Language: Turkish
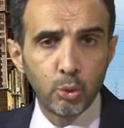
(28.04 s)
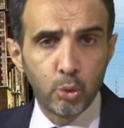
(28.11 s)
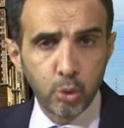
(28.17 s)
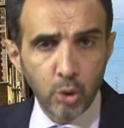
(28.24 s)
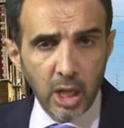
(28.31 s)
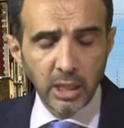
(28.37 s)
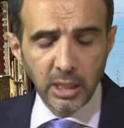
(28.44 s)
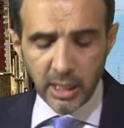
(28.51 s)

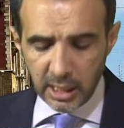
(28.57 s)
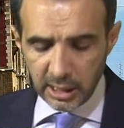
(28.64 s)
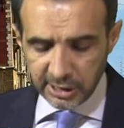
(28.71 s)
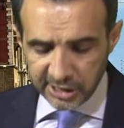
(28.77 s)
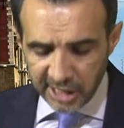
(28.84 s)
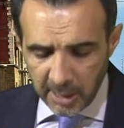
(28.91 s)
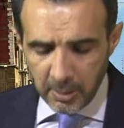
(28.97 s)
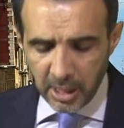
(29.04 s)

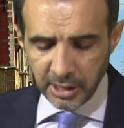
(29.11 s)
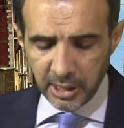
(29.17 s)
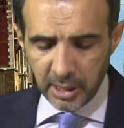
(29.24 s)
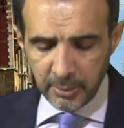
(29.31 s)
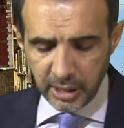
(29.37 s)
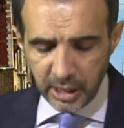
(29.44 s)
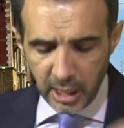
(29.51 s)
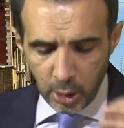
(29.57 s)
kurallara tam
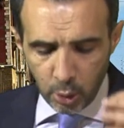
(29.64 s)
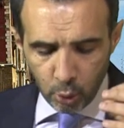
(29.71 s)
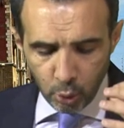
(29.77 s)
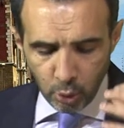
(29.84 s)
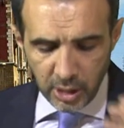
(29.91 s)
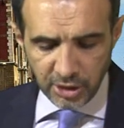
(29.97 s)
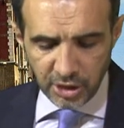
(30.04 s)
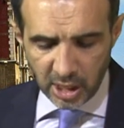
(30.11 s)
anlamıyla
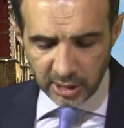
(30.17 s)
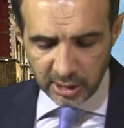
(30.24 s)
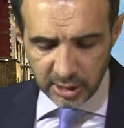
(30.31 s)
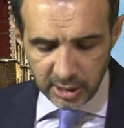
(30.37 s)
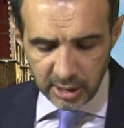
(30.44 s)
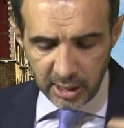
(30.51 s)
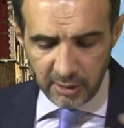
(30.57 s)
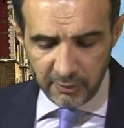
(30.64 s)

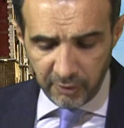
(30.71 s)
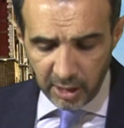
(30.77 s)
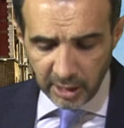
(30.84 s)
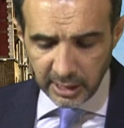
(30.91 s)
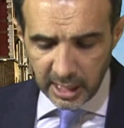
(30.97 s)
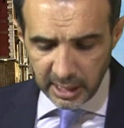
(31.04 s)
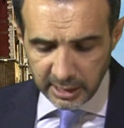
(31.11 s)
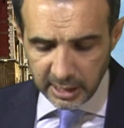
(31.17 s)
uyacaklarını
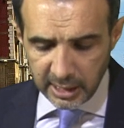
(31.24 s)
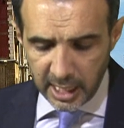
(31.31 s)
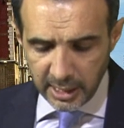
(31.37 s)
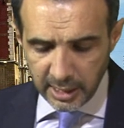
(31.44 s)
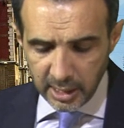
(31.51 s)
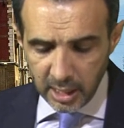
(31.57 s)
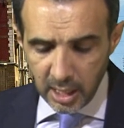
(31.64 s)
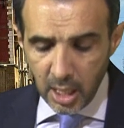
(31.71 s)
ifade ettiler.